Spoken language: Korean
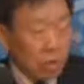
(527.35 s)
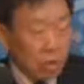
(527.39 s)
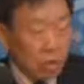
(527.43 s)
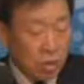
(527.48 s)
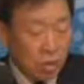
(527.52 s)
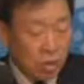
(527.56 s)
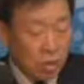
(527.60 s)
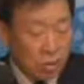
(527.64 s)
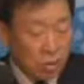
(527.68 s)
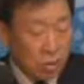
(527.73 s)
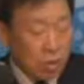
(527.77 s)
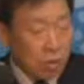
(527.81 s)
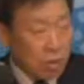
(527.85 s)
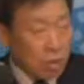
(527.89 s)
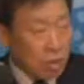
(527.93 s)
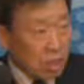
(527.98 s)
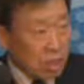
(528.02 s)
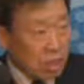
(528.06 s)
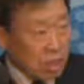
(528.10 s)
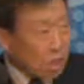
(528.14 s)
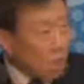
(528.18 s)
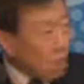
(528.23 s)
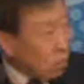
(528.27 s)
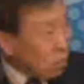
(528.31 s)

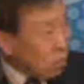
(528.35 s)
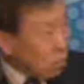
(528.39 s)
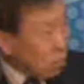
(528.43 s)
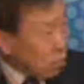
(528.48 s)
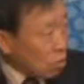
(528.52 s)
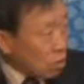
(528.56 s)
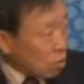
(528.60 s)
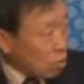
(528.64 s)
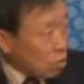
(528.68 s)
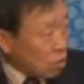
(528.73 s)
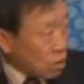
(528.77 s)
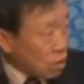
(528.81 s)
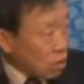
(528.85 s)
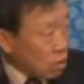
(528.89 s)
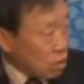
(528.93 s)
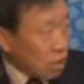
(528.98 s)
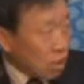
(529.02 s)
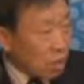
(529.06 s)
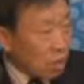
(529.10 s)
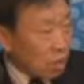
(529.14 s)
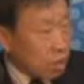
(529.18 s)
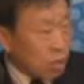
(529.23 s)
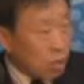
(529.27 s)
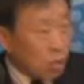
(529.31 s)
시민들의 참여를 통해서
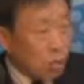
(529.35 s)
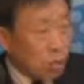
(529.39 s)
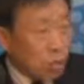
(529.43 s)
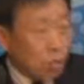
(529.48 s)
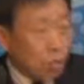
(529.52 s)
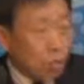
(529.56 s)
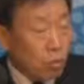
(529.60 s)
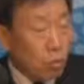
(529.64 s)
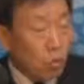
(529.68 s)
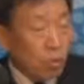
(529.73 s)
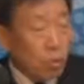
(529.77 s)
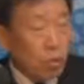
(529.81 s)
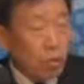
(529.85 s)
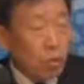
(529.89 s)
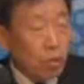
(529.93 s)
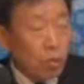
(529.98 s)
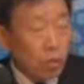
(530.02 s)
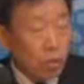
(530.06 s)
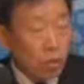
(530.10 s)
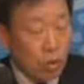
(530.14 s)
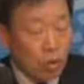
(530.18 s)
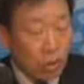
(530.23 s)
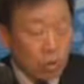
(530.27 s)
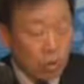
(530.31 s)
하고 또
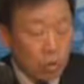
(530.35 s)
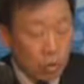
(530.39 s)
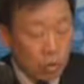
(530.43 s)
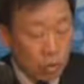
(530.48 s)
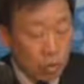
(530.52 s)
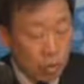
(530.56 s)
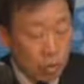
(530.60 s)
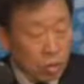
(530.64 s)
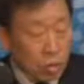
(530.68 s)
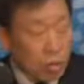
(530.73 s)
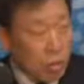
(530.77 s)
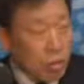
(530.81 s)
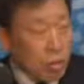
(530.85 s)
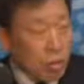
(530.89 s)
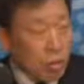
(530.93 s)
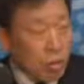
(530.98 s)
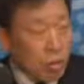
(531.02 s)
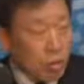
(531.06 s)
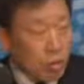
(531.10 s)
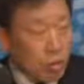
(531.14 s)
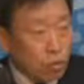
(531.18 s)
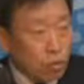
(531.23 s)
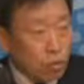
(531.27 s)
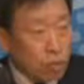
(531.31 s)
그것을
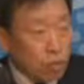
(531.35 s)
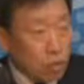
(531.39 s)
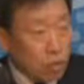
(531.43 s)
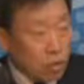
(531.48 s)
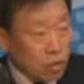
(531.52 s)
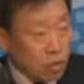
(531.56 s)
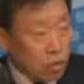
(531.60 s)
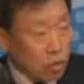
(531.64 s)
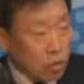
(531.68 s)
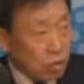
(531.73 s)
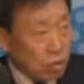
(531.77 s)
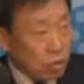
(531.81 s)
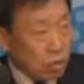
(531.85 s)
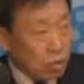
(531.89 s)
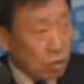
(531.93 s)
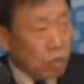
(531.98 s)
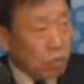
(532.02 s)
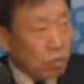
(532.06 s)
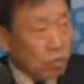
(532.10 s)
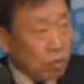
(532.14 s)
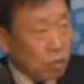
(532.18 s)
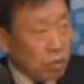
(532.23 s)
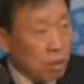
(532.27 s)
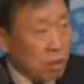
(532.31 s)
줄이는
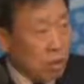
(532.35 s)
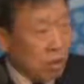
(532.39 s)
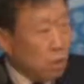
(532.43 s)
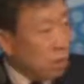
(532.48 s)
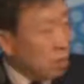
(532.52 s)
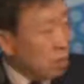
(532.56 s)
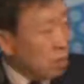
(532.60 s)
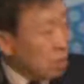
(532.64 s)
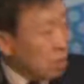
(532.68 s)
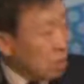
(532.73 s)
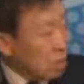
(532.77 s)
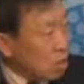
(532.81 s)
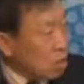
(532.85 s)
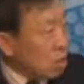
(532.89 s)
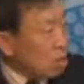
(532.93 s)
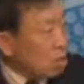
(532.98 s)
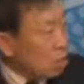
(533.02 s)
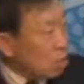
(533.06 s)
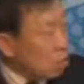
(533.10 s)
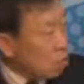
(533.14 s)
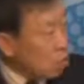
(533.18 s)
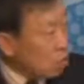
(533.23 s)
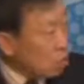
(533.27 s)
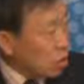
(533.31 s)
기업들에게는
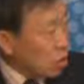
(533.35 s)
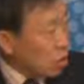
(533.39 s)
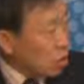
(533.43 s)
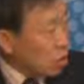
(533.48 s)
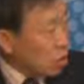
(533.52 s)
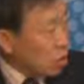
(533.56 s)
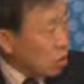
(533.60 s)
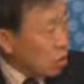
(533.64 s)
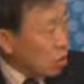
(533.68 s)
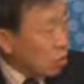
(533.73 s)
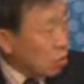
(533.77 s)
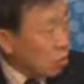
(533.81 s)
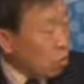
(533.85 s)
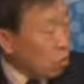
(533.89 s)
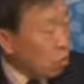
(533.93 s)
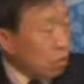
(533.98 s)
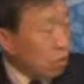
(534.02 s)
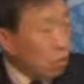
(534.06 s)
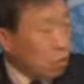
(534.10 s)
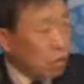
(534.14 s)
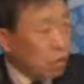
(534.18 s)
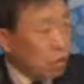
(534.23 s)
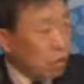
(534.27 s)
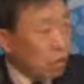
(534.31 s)
인센티브를 제공하고
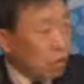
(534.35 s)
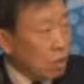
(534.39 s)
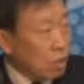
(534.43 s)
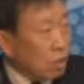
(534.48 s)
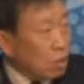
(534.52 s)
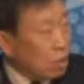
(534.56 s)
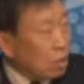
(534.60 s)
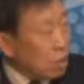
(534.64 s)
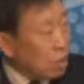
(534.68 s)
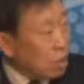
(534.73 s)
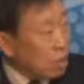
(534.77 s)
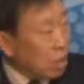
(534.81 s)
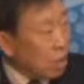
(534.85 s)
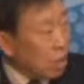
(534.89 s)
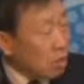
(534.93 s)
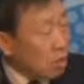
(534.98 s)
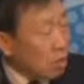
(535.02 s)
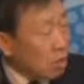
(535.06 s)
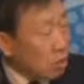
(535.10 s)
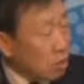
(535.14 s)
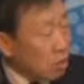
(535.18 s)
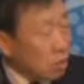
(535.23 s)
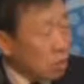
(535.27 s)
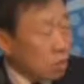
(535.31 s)
이런 일을
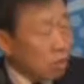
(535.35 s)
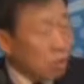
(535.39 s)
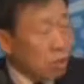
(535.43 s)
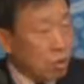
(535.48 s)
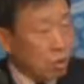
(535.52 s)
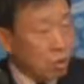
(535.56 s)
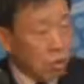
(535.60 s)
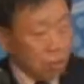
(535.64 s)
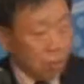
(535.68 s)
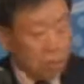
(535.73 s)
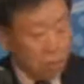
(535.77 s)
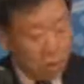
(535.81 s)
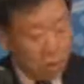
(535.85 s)
함으로써